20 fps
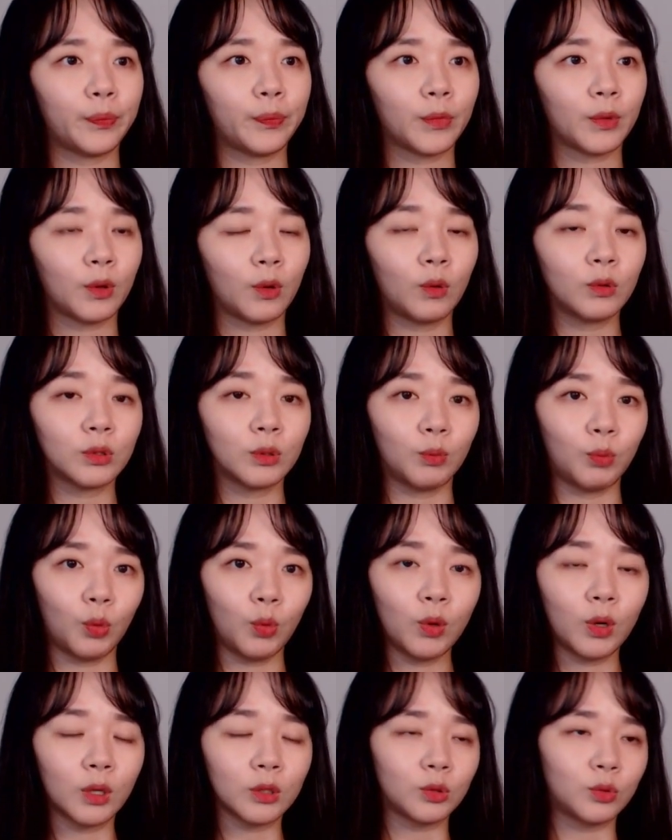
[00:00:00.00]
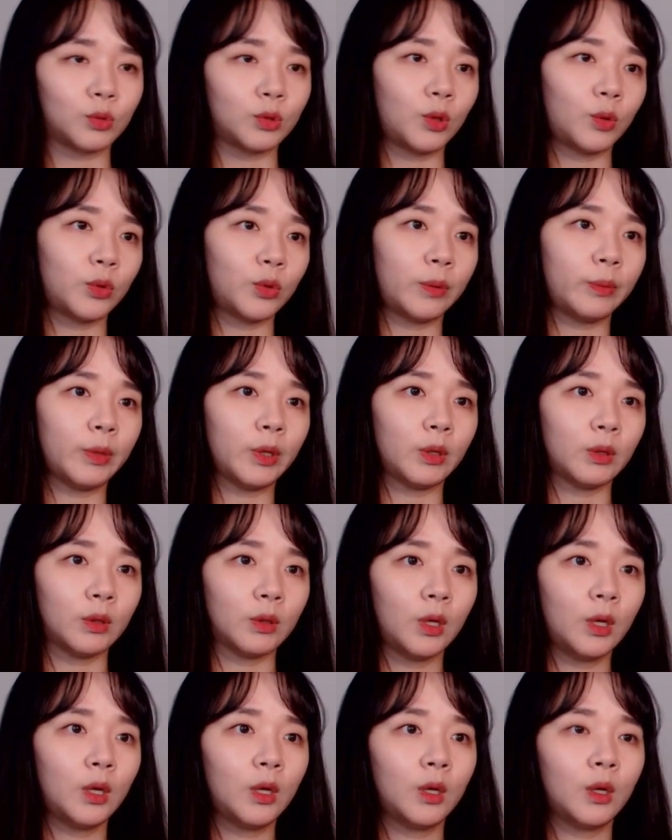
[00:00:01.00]
거기서 뭘 가지고 나오냐면,
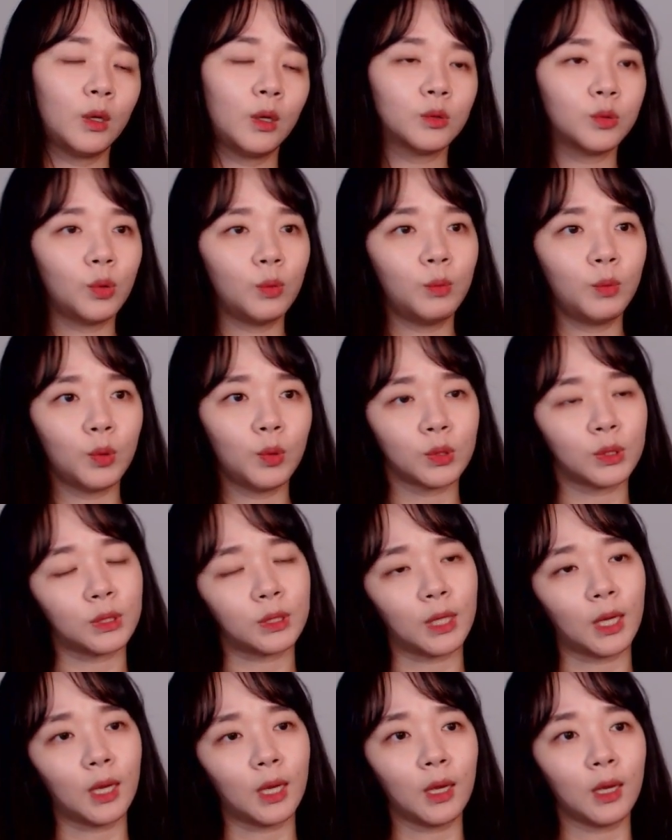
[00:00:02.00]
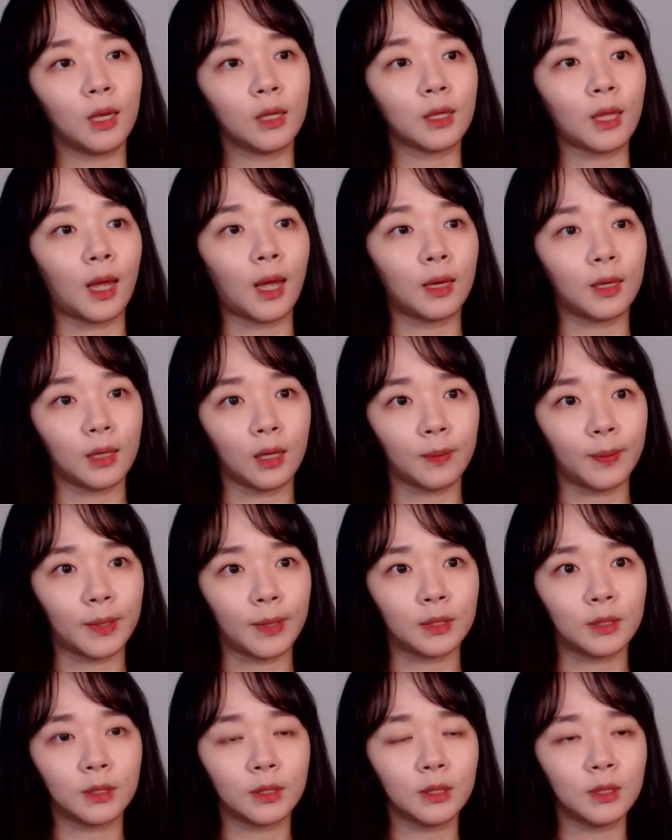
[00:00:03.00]
손목시계, 다이아
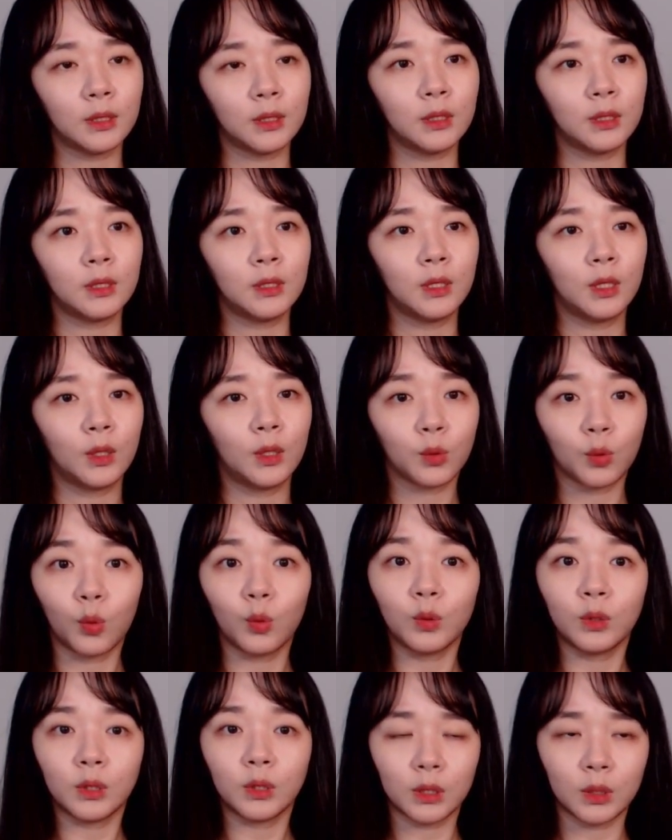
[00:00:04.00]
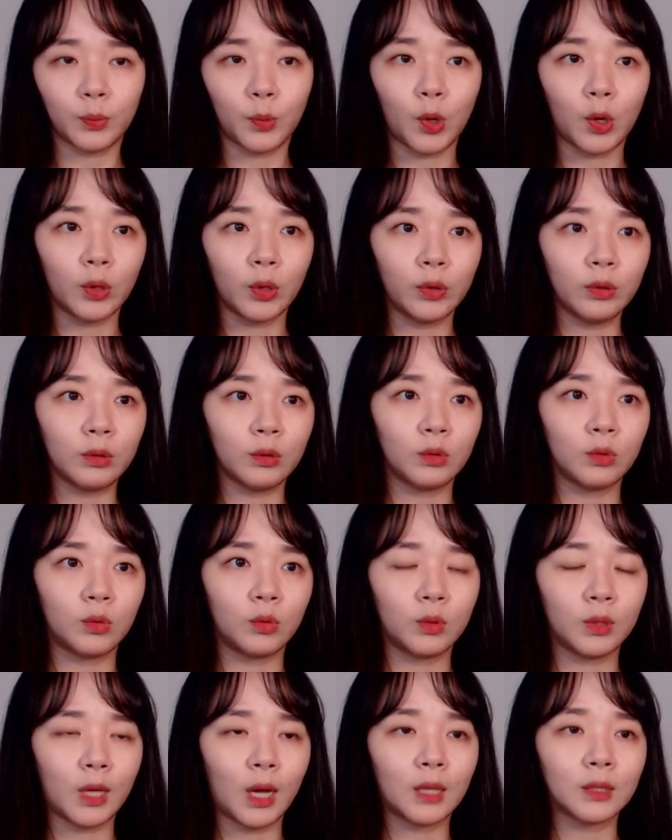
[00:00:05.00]
반지, 돈 10원, 그리고
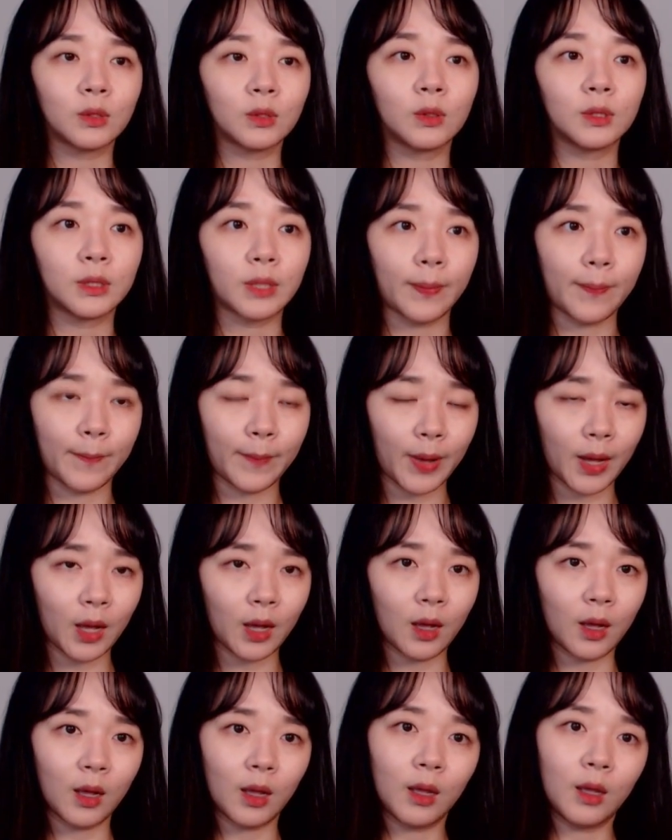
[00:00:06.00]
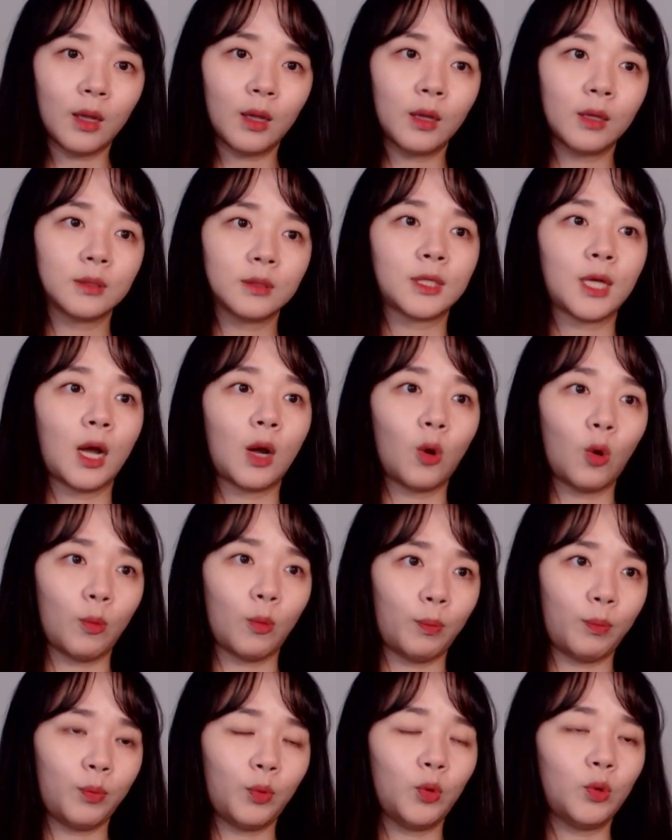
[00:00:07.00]
야전 잠바,
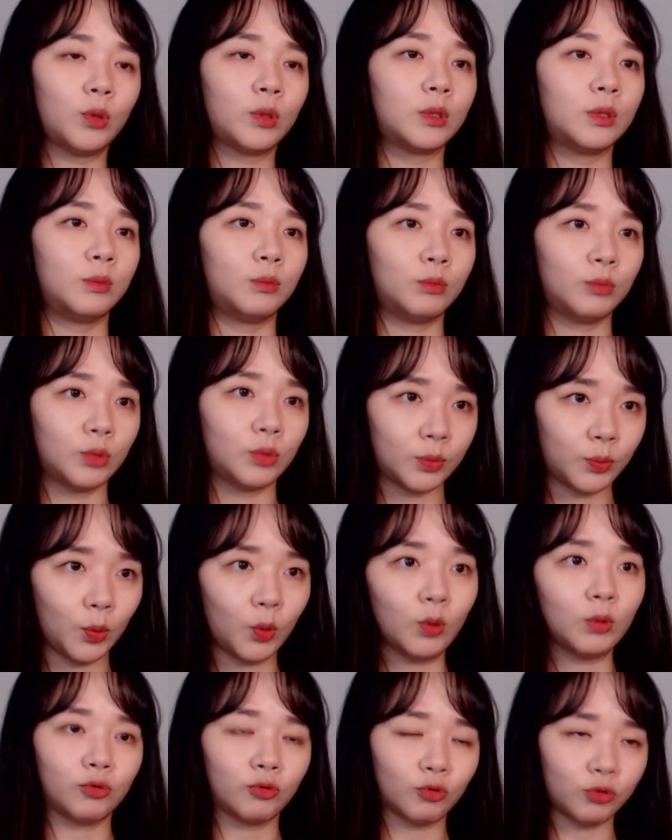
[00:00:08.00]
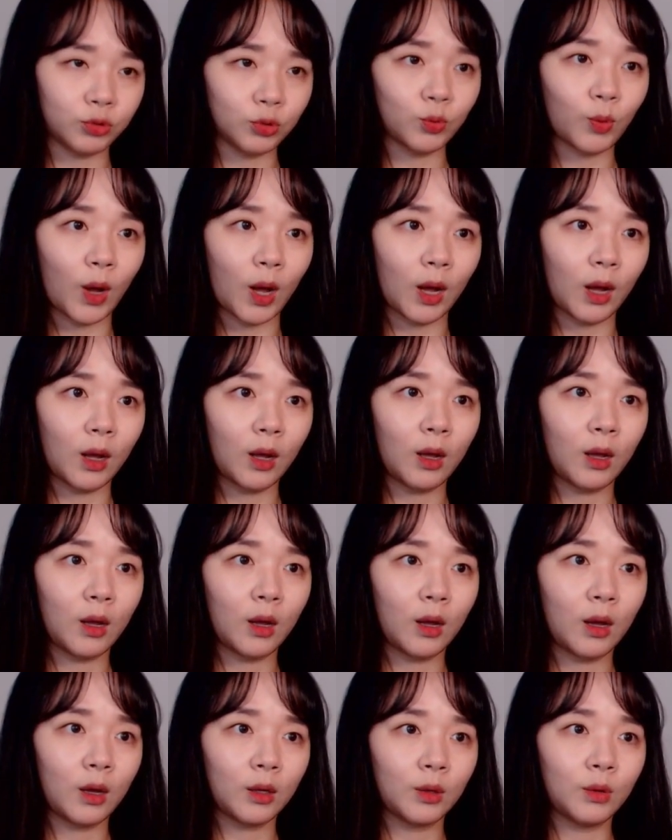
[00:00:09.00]
작업복, 근무복, 군화
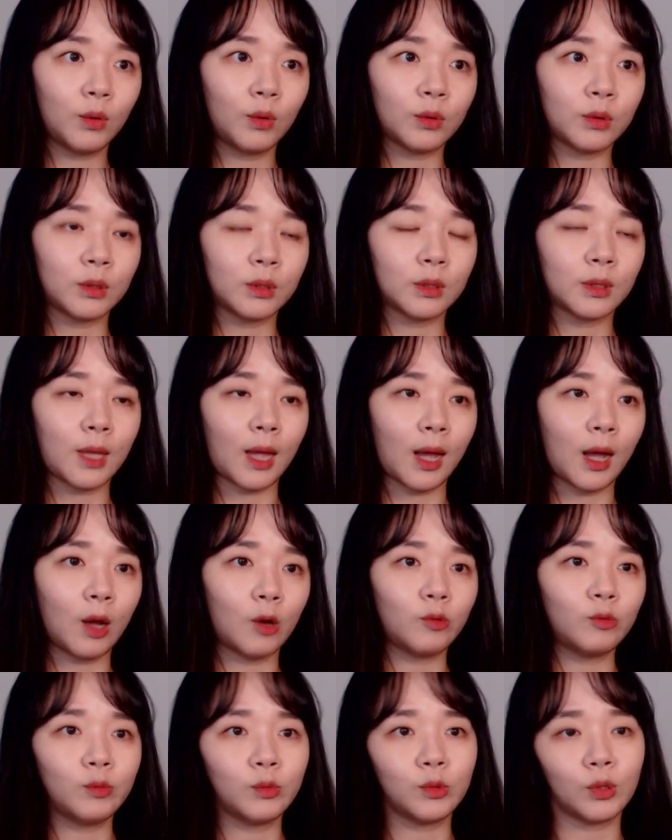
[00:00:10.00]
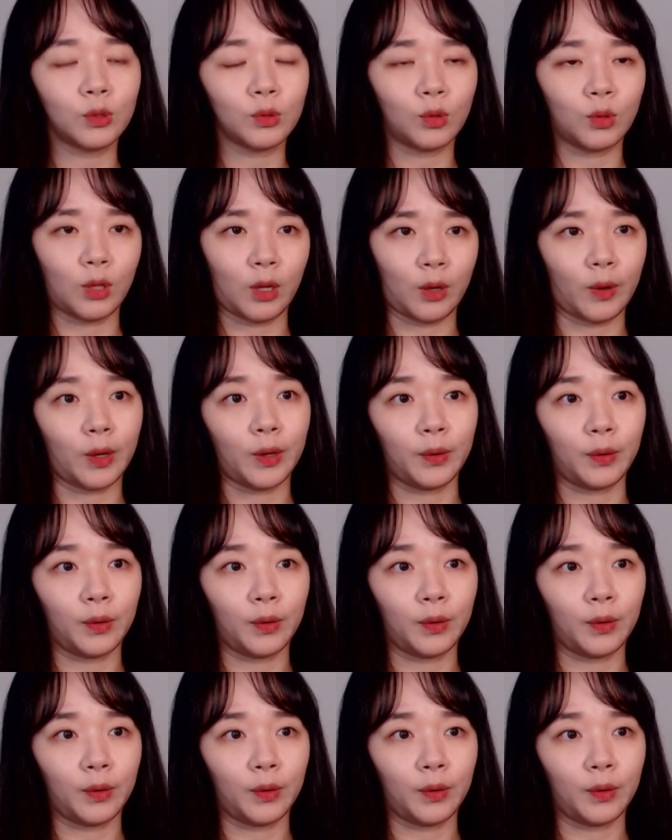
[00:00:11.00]
이런 것들 다 훔쳐서 나와요.